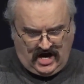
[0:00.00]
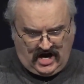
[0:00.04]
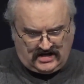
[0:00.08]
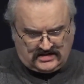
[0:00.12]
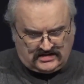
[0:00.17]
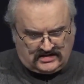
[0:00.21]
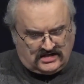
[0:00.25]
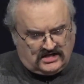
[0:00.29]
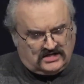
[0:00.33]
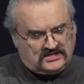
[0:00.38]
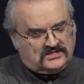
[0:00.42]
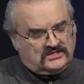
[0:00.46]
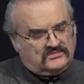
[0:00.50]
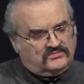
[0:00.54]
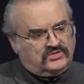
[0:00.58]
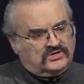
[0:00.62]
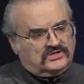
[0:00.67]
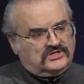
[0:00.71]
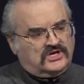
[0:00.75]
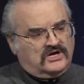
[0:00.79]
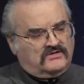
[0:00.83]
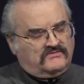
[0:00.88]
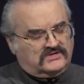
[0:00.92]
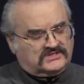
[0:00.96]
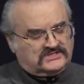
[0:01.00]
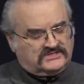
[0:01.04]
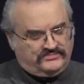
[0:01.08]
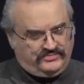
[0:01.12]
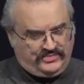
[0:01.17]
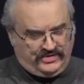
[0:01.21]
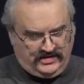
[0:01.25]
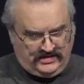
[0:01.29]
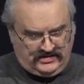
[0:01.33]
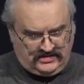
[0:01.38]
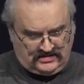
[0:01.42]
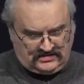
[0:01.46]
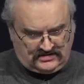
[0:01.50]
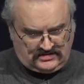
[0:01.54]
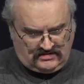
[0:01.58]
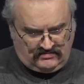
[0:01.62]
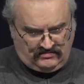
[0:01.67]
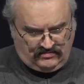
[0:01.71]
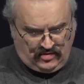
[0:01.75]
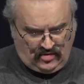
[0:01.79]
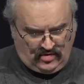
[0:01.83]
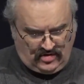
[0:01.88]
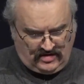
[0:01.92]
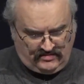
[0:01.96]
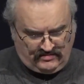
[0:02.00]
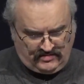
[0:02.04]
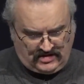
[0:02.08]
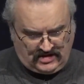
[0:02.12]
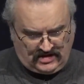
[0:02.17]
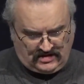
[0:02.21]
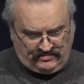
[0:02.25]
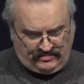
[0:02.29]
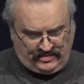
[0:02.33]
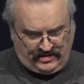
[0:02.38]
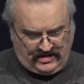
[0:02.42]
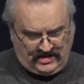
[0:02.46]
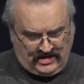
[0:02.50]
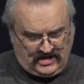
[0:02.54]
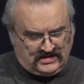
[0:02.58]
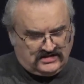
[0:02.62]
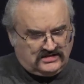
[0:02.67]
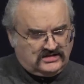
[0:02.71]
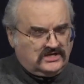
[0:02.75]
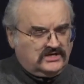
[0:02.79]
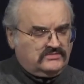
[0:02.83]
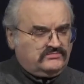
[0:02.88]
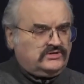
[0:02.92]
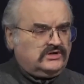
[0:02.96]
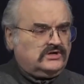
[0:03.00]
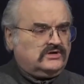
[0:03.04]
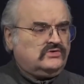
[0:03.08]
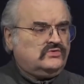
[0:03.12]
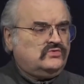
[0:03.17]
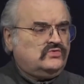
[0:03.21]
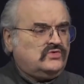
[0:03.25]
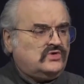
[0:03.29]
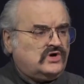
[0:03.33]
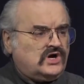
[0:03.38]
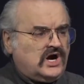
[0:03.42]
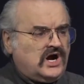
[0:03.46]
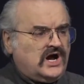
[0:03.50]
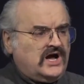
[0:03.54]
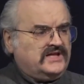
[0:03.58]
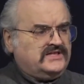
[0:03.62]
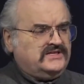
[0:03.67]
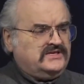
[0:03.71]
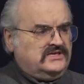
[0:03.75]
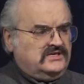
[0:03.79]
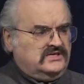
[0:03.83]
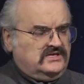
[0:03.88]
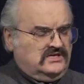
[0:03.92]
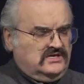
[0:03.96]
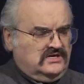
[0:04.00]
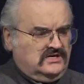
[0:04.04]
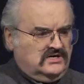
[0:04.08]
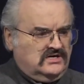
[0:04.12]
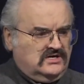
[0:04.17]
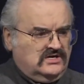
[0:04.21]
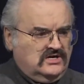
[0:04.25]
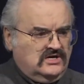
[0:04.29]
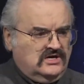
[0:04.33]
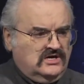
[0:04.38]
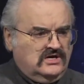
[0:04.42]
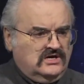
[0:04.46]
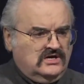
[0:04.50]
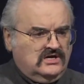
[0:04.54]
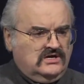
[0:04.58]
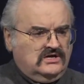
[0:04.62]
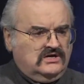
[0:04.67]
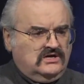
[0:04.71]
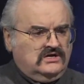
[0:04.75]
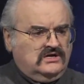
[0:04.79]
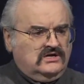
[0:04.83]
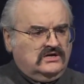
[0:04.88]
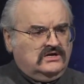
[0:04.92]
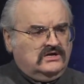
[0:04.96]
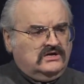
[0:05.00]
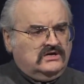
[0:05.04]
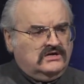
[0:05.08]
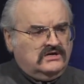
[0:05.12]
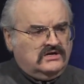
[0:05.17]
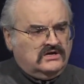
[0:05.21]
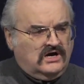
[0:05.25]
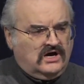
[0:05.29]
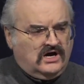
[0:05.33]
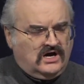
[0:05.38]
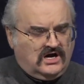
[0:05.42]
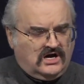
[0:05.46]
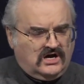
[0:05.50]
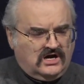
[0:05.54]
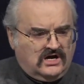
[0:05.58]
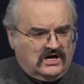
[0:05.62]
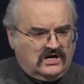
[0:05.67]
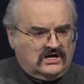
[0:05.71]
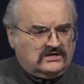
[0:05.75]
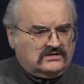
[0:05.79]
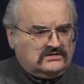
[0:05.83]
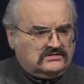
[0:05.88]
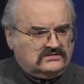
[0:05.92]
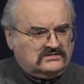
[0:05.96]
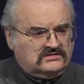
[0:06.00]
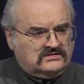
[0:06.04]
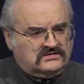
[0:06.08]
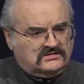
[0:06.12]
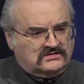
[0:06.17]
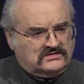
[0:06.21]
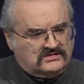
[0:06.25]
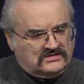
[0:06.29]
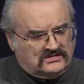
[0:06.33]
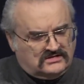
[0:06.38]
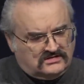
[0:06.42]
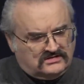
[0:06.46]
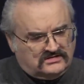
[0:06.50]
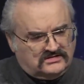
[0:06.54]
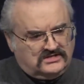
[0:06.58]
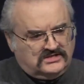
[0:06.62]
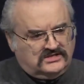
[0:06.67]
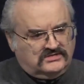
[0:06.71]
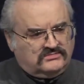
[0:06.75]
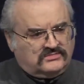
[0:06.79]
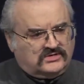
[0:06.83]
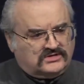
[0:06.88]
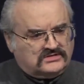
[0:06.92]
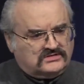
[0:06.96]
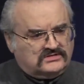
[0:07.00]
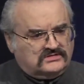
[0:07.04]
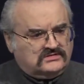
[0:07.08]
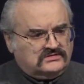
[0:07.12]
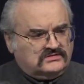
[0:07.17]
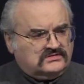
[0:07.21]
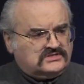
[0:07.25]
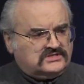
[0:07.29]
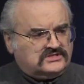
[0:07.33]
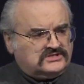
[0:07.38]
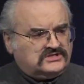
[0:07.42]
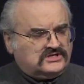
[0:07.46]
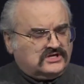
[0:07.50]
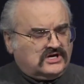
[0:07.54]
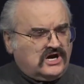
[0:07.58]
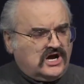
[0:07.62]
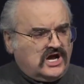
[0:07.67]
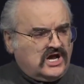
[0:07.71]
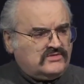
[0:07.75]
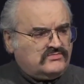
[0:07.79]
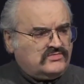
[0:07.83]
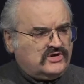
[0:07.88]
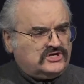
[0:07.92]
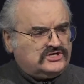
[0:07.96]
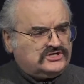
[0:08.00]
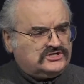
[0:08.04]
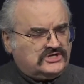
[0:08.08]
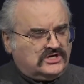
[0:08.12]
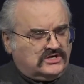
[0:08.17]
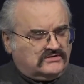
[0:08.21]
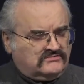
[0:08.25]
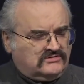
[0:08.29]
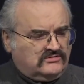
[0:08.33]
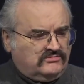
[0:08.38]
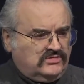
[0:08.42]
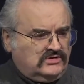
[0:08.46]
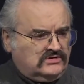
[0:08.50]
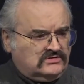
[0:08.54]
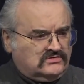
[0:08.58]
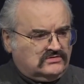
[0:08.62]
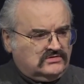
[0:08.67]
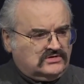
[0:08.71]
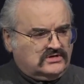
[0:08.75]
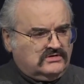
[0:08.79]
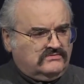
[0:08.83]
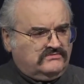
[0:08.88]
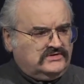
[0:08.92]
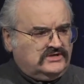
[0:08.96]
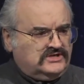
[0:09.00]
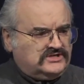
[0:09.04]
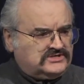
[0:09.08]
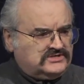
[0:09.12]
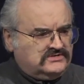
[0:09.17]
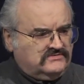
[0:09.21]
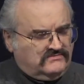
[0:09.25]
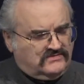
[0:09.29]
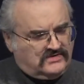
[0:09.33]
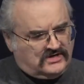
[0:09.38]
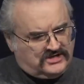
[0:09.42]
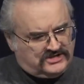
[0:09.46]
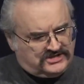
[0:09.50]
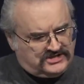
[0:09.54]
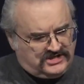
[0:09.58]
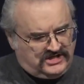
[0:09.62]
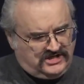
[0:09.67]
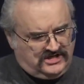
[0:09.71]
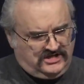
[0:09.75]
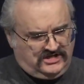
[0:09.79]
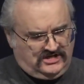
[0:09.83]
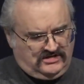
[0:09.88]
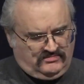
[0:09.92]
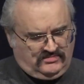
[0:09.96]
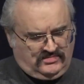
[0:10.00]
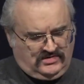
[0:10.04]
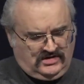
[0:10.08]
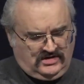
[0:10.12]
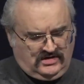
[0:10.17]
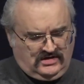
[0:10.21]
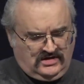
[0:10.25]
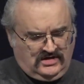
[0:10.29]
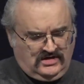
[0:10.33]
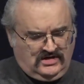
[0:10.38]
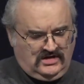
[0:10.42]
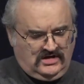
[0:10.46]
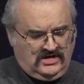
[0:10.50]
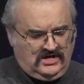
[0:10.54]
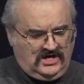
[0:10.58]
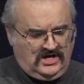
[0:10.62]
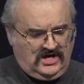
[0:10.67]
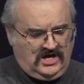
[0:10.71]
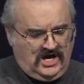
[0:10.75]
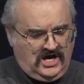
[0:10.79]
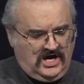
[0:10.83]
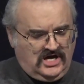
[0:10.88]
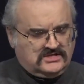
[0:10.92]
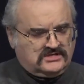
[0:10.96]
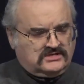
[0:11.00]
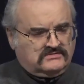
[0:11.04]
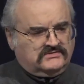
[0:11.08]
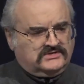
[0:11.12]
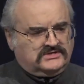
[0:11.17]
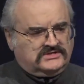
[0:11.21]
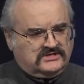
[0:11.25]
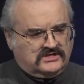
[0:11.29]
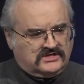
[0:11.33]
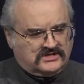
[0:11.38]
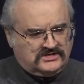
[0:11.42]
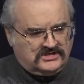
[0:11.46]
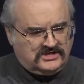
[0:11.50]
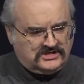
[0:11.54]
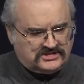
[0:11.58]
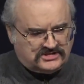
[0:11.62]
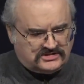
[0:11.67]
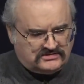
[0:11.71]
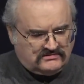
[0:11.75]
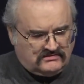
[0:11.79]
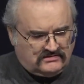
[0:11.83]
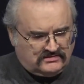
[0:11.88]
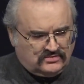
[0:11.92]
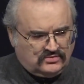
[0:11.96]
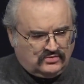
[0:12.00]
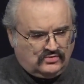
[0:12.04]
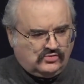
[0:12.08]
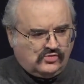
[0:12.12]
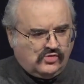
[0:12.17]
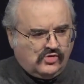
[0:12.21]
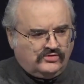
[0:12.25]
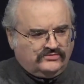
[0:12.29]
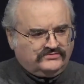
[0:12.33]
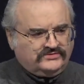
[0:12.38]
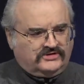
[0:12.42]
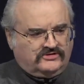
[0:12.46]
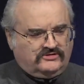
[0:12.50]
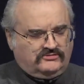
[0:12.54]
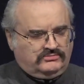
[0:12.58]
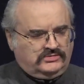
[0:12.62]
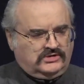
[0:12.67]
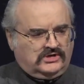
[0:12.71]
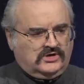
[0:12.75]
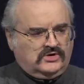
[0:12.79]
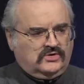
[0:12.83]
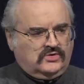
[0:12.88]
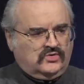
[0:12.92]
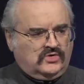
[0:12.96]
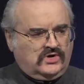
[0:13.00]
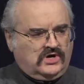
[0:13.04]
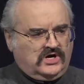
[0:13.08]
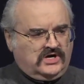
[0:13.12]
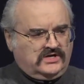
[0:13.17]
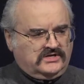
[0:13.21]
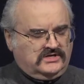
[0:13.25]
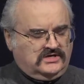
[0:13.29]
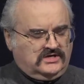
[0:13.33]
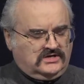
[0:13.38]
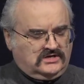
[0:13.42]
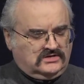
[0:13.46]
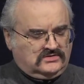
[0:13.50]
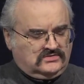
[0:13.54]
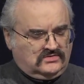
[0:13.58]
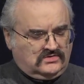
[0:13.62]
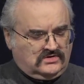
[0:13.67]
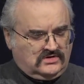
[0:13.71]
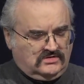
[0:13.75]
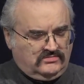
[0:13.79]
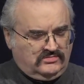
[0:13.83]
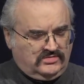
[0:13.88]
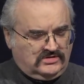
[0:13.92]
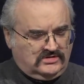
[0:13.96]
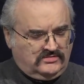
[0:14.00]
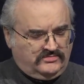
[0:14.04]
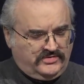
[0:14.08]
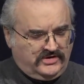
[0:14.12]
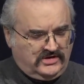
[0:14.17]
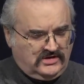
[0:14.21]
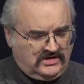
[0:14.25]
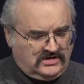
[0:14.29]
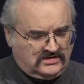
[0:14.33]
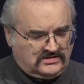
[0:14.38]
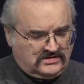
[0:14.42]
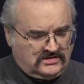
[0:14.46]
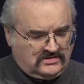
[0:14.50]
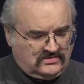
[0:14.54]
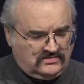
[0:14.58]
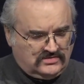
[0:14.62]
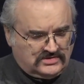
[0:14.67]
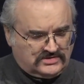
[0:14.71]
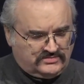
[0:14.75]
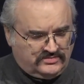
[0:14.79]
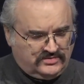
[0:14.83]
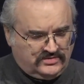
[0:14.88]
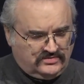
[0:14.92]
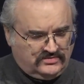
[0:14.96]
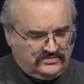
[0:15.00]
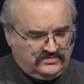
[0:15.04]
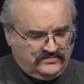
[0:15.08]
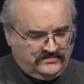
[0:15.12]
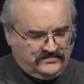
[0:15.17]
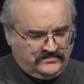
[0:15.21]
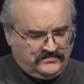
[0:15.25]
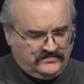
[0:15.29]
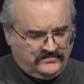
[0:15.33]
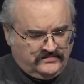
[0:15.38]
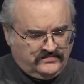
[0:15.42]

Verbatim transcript: она-то была воспринята Богом как приятное благоухание, а дым от сожигаемой жертвы был только внешним выражением этого сердечного духовного благоухания, которое было приятно Господу.